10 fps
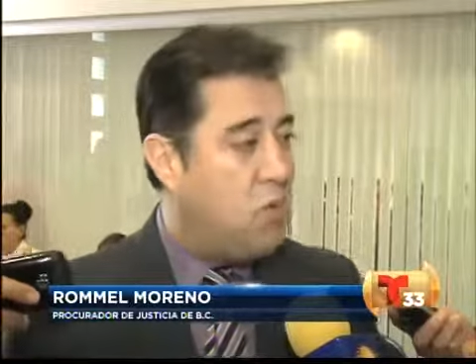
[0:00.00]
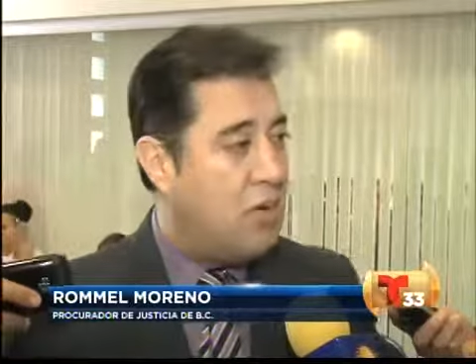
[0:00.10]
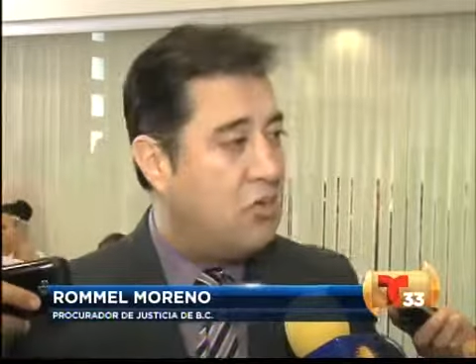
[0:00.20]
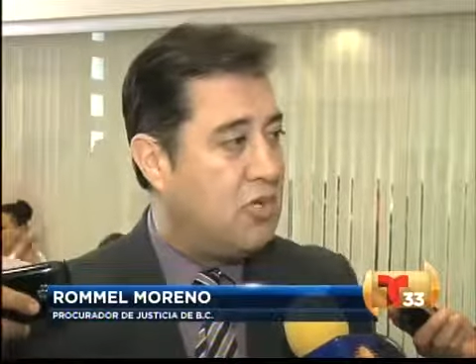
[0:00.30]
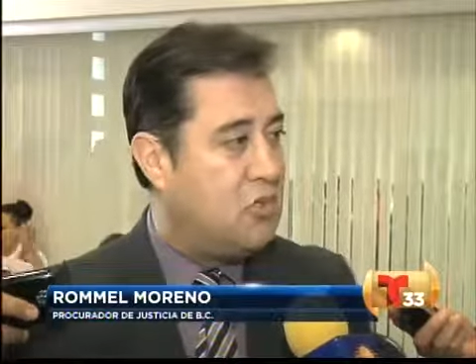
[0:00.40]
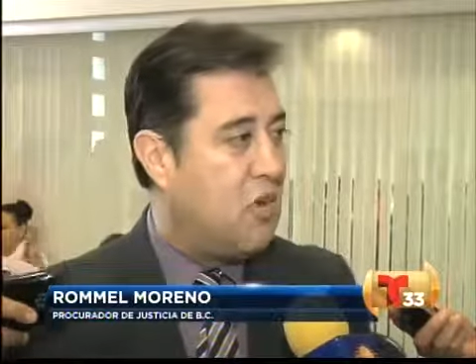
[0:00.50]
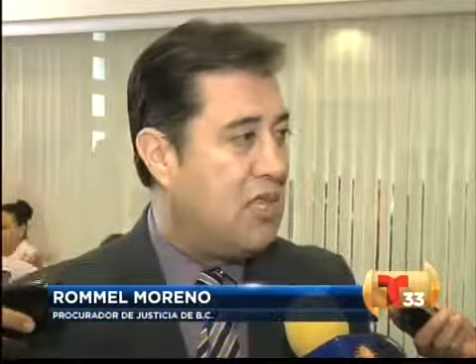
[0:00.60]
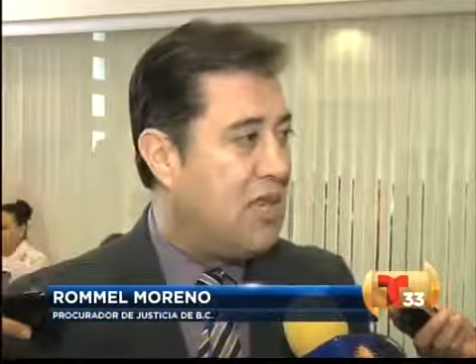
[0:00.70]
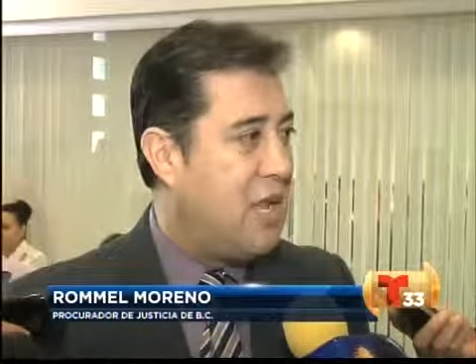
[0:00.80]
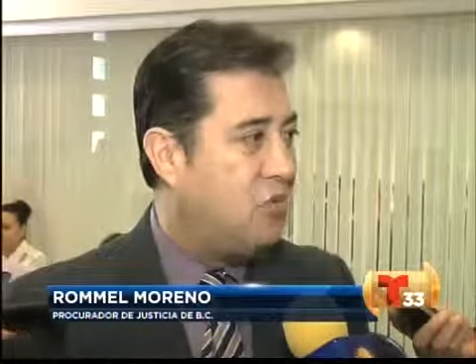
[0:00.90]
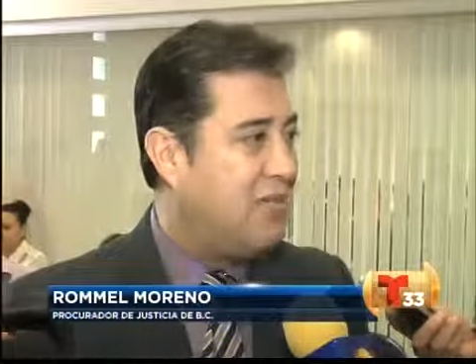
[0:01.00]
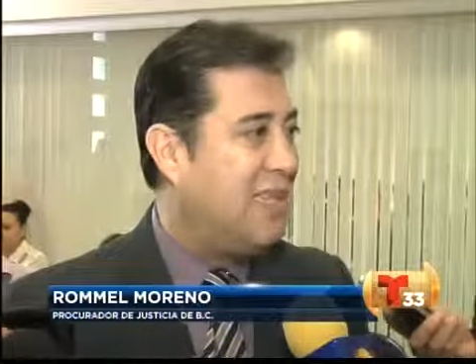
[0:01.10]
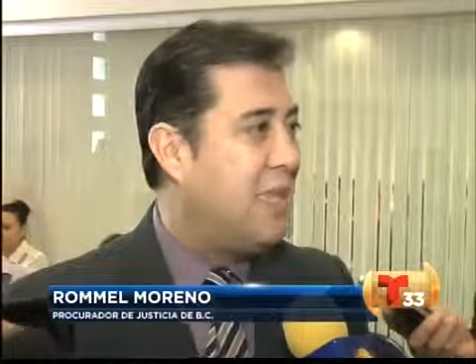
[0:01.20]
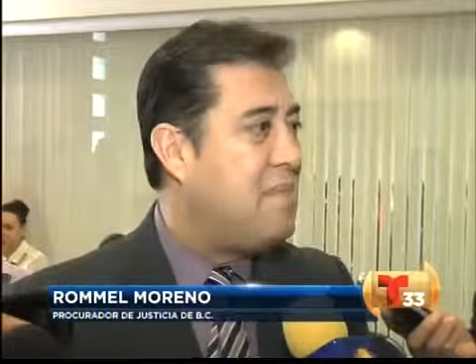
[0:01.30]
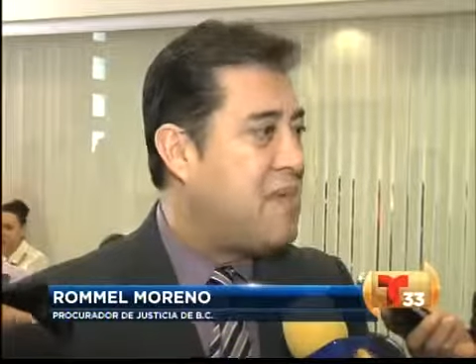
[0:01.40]
y cuando se sujeten a un
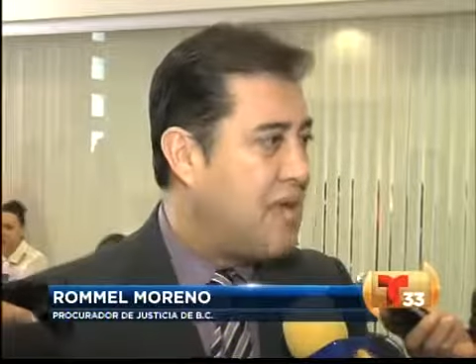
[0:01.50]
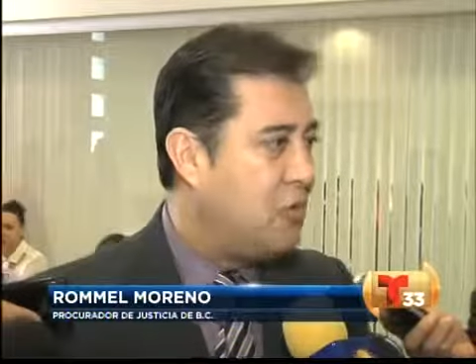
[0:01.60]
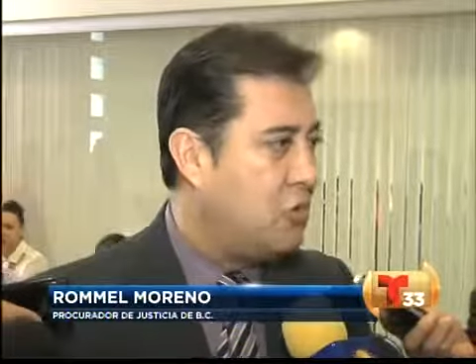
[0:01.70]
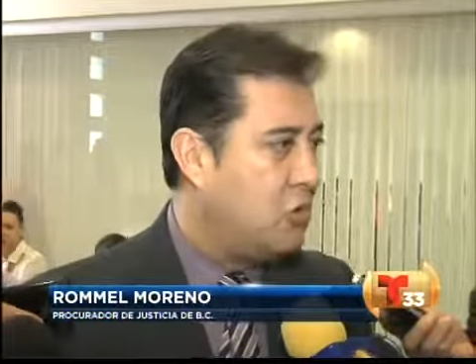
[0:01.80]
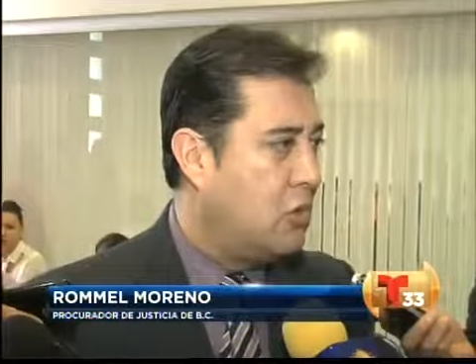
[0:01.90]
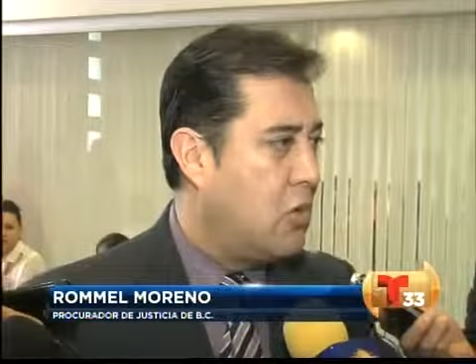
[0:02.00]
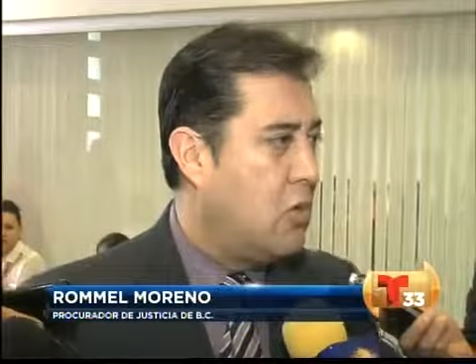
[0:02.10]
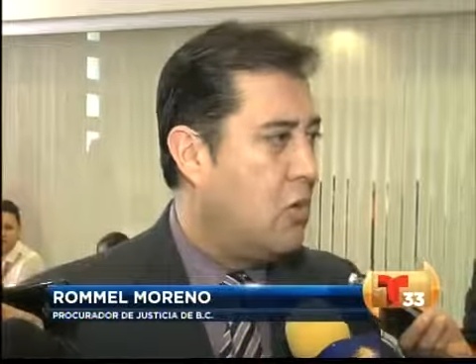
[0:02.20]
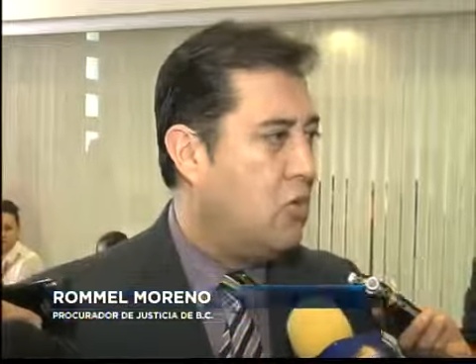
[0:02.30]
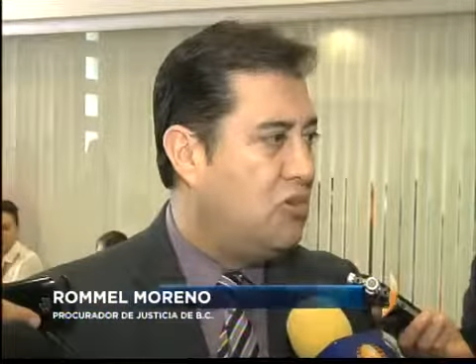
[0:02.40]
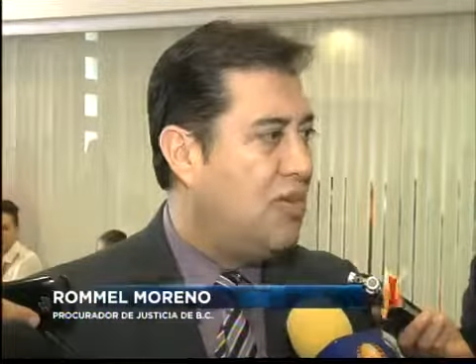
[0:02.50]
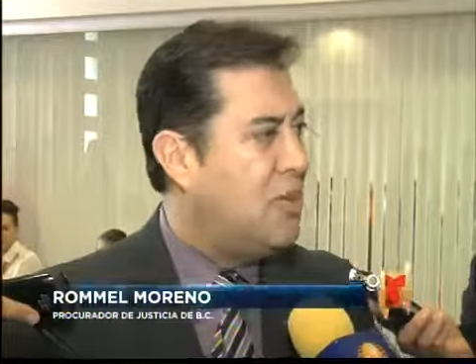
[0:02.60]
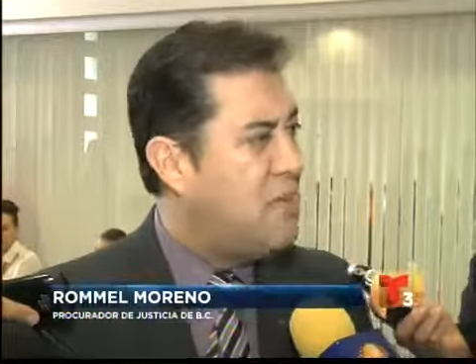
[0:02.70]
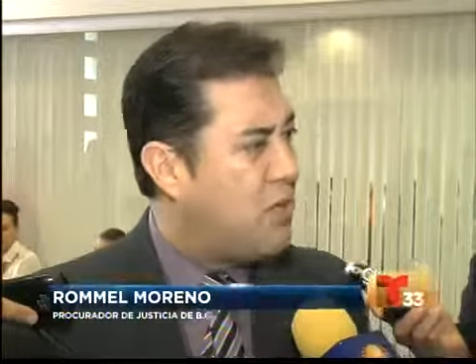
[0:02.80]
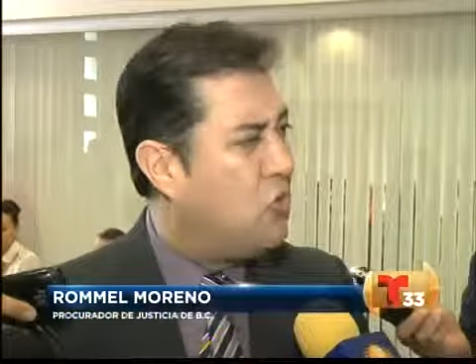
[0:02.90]
tratamiento, un
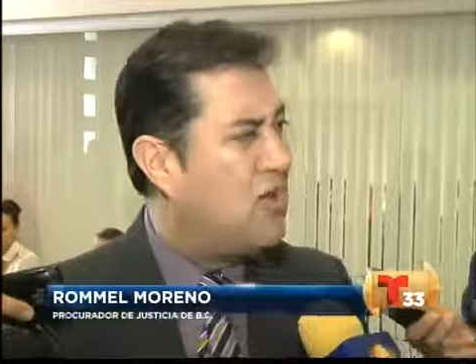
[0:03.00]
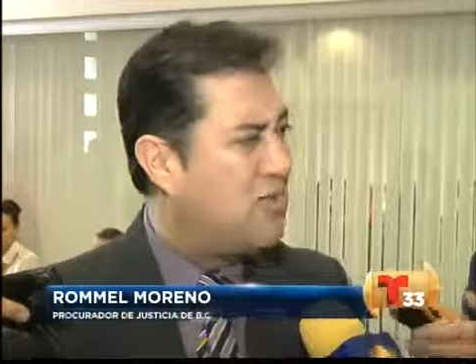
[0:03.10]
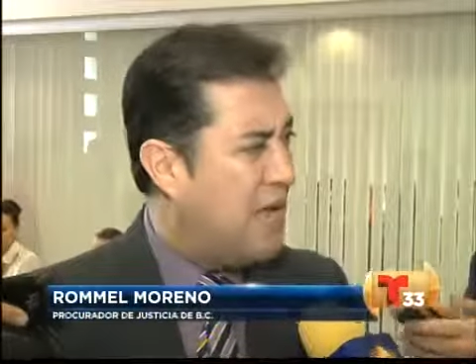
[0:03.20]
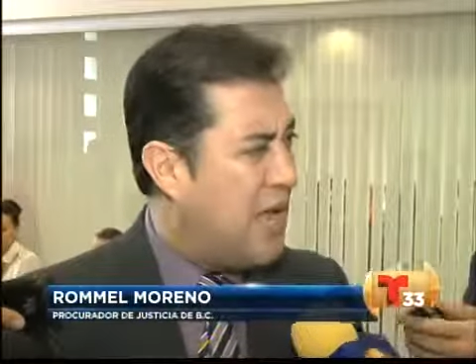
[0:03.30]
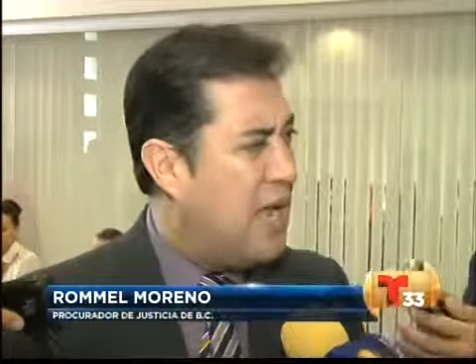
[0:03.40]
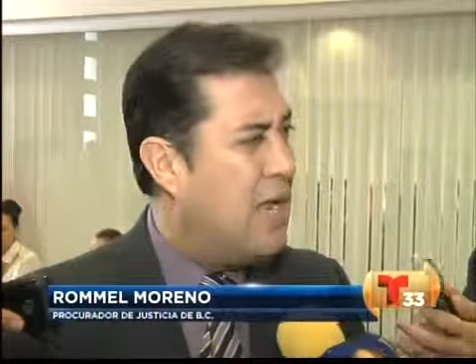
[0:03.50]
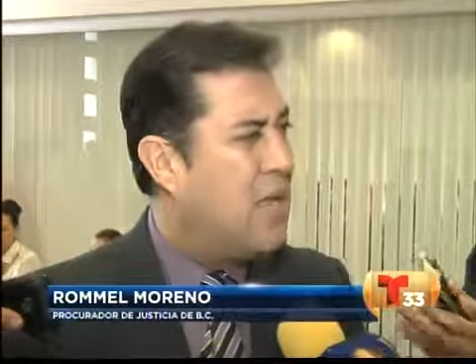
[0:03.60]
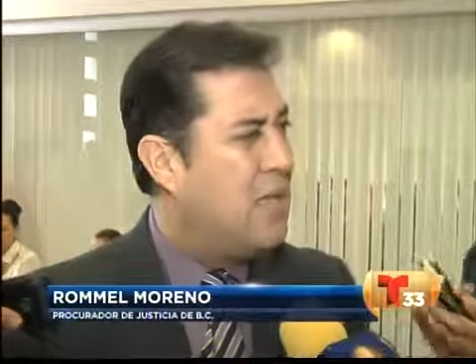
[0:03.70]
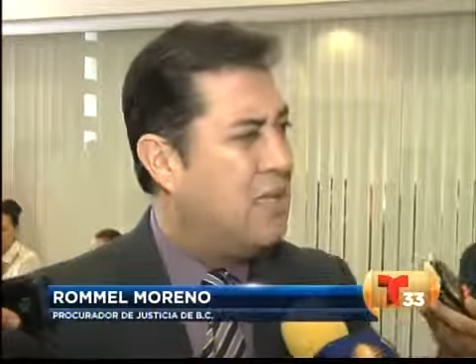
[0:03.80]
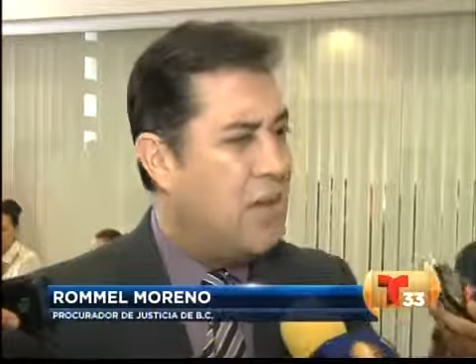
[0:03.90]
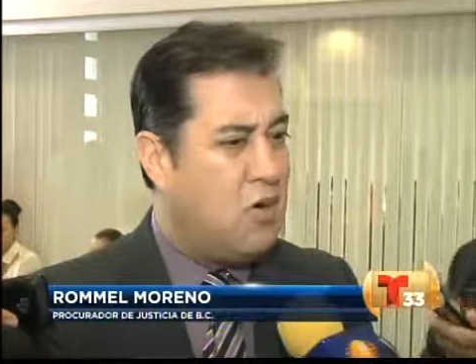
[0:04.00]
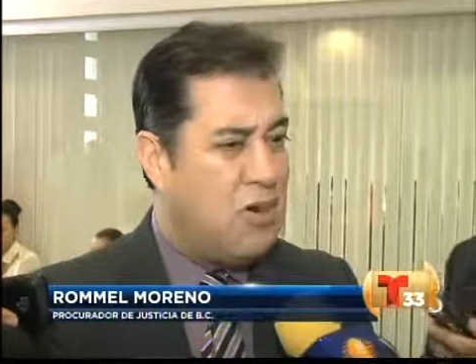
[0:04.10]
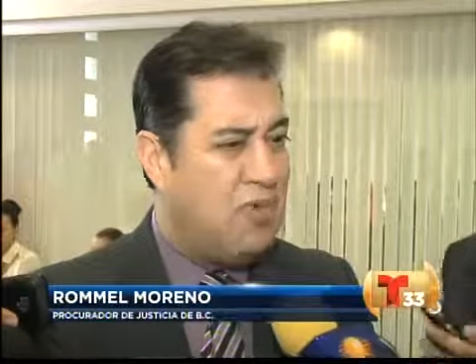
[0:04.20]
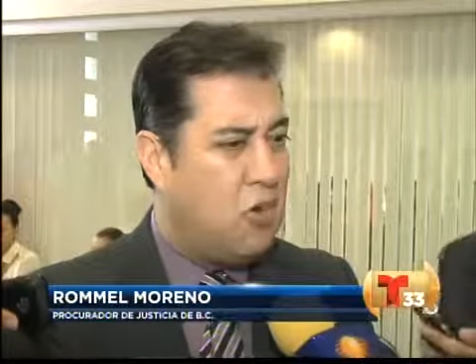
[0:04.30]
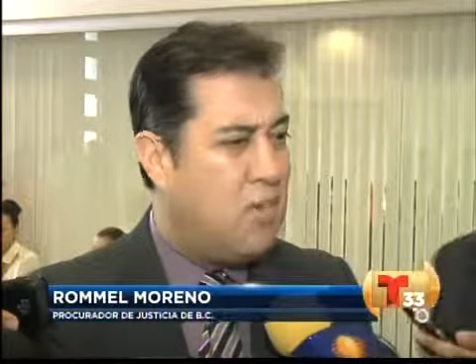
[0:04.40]
tratamiento que estará de
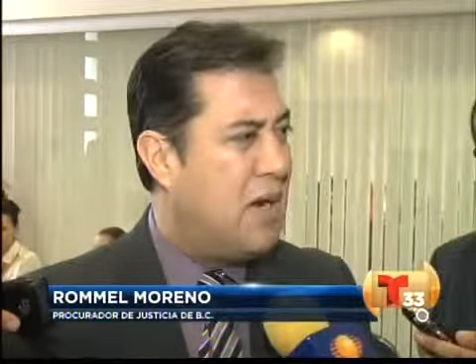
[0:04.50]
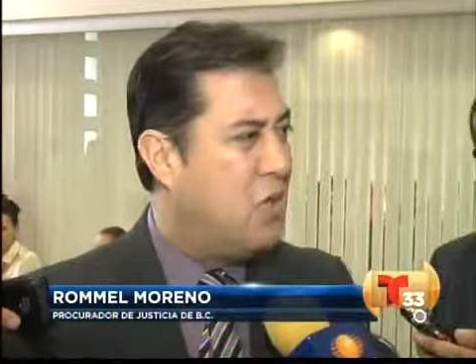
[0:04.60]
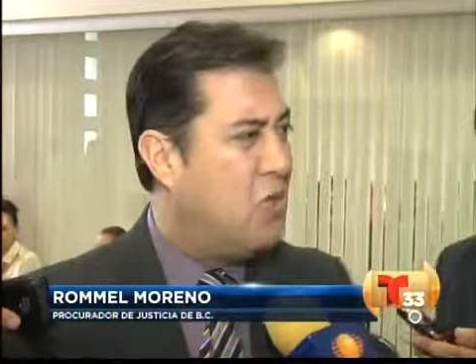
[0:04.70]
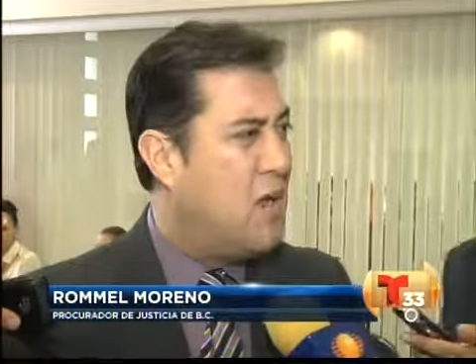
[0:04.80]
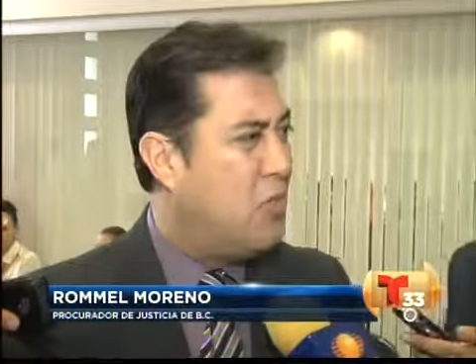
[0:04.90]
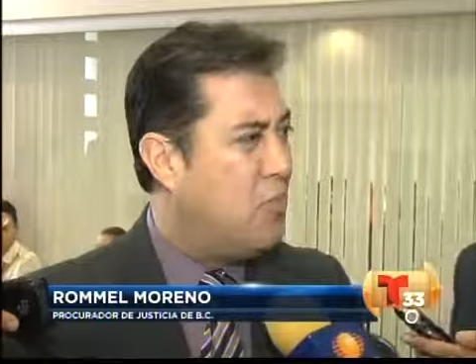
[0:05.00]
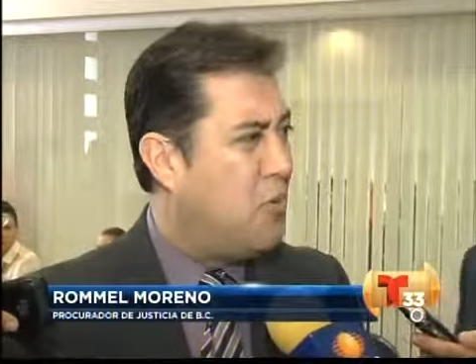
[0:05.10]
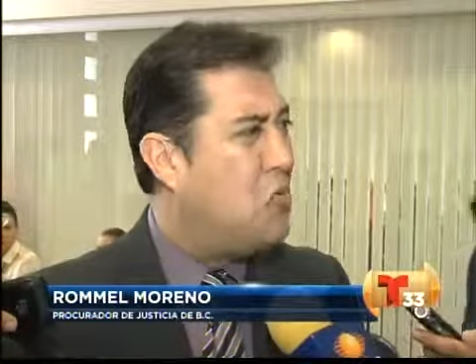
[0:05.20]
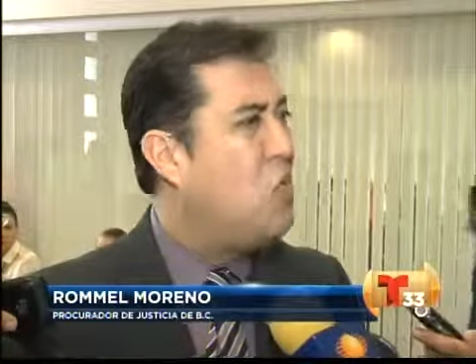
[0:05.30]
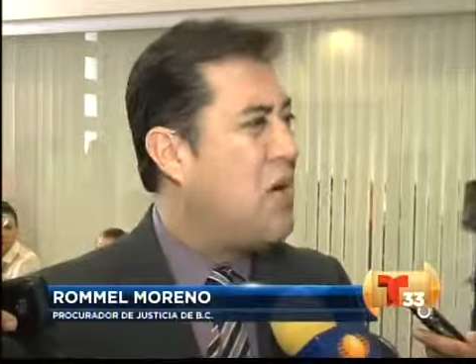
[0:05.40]
alguna forma regulado por un